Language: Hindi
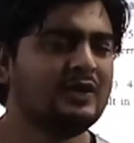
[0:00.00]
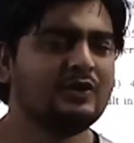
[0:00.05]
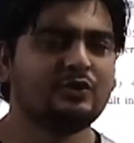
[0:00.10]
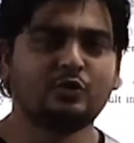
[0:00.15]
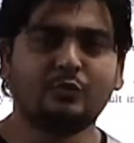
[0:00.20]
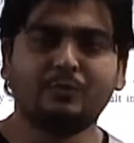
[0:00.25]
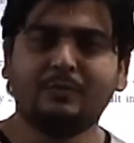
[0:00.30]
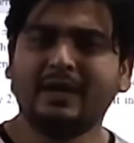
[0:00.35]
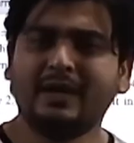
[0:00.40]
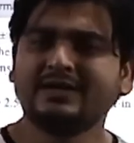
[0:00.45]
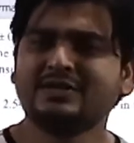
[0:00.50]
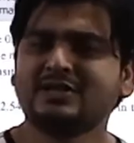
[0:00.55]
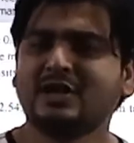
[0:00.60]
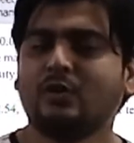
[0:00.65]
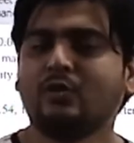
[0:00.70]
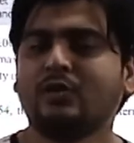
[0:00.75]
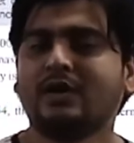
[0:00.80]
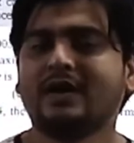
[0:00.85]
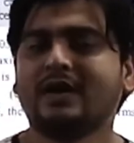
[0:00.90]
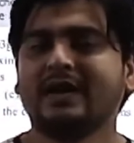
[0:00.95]
तो मैं
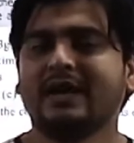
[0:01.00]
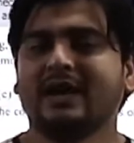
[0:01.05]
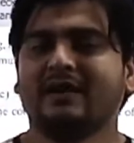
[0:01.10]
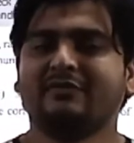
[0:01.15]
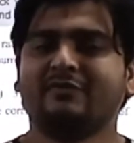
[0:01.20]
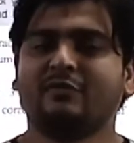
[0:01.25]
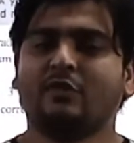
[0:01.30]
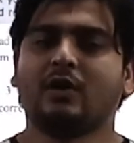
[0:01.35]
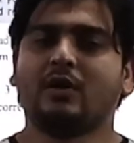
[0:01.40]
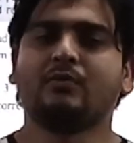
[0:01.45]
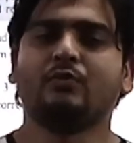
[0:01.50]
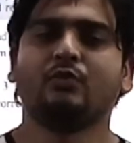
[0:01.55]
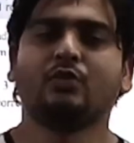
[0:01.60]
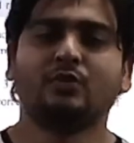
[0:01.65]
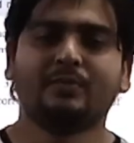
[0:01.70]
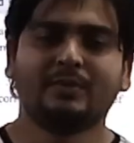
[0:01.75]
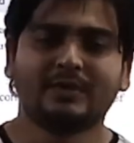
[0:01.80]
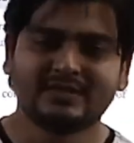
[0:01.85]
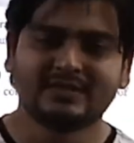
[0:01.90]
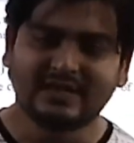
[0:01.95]
चाहूँगा कि आप
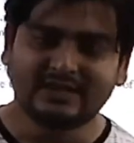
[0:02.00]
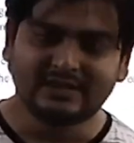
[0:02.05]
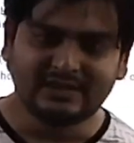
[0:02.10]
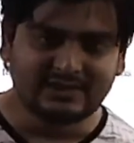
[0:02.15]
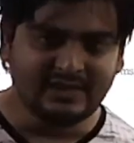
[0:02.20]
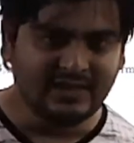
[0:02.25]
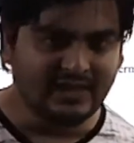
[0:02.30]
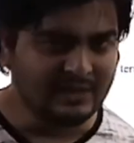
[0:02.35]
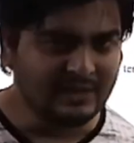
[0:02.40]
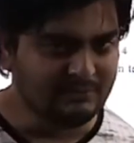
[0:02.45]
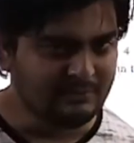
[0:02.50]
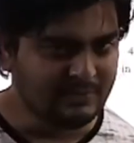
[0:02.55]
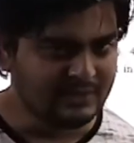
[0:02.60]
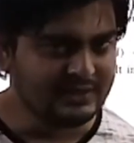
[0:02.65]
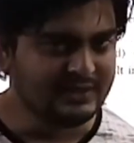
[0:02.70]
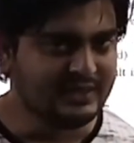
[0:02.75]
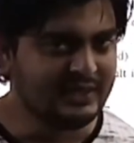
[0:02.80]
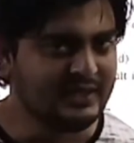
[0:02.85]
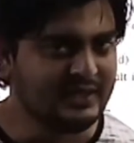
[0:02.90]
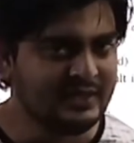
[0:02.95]
फॉर्मूलों पर ज़्यादा ध्यान मत
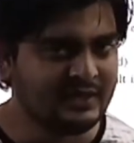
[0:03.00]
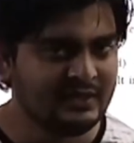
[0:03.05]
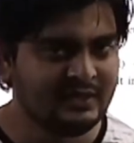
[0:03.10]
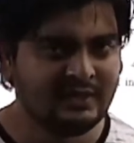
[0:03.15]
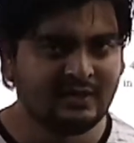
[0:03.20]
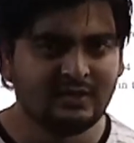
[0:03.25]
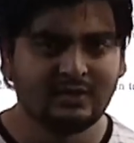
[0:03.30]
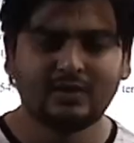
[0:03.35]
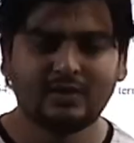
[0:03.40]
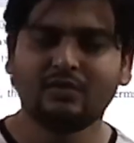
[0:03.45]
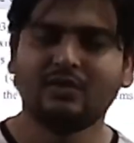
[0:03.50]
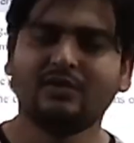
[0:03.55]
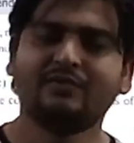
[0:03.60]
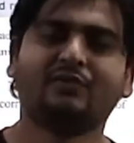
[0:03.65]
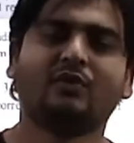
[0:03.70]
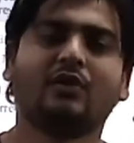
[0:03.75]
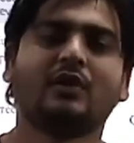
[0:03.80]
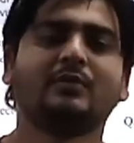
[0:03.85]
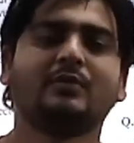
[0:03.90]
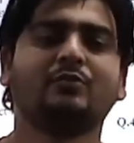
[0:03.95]
दें क्योंकि
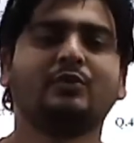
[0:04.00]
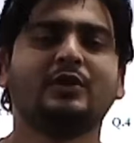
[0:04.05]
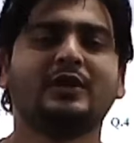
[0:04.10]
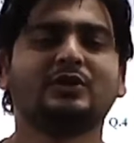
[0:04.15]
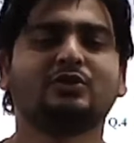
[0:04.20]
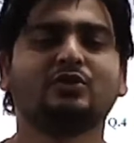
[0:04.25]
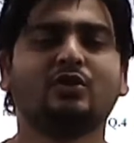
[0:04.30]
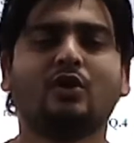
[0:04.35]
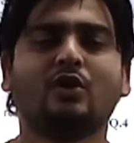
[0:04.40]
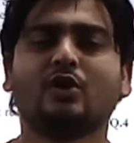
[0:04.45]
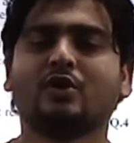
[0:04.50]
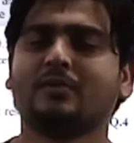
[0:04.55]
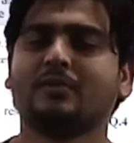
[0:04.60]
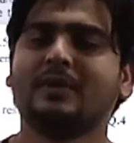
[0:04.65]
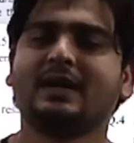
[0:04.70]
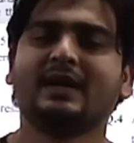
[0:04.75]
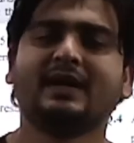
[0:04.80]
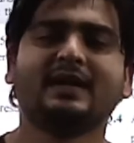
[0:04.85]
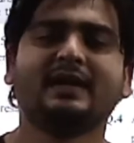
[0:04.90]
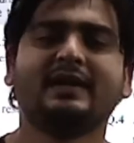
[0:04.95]
फॉर्मूले तो
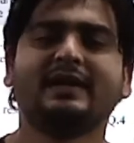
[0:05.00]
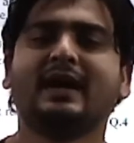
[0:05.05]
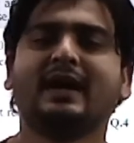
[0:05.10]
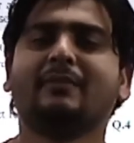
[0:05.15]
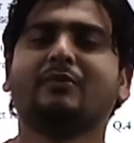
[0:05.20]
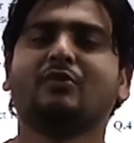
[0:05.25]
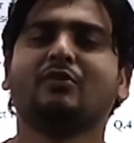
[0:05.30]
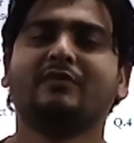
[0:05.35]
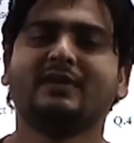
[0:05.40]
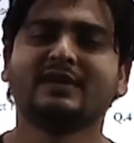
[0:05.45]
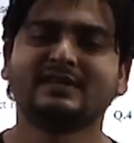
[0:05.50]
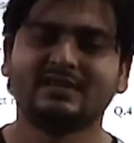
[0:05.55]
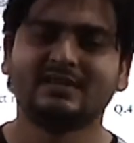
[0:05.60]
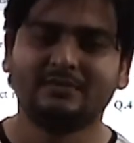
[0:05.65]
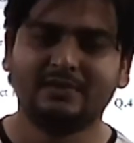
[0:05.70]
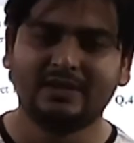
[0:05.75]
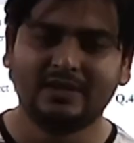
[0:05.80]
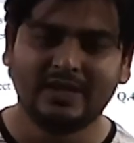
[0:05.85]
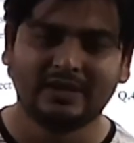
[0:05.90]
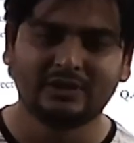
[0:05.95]
ऑटोमेटिकली आपको वैसे
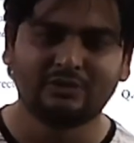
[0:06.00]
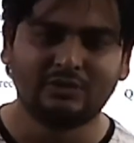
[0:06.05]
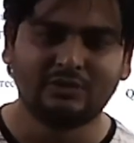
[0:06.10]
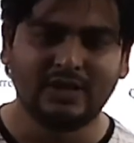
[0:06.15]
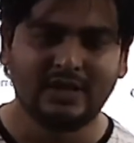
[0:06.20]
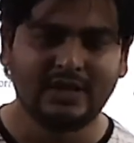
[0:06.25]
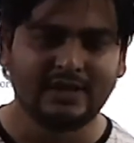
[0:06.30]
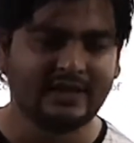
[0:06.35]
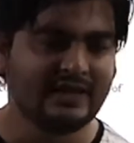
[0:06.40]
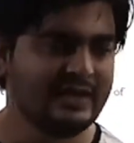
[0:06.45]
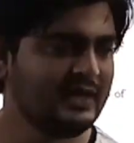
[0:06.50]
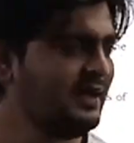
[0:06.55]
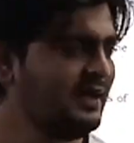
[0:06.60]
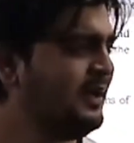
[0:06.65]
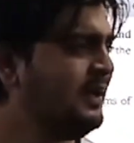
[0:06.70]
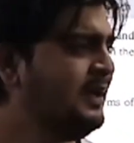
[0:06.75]
भी याद हो जाएंगे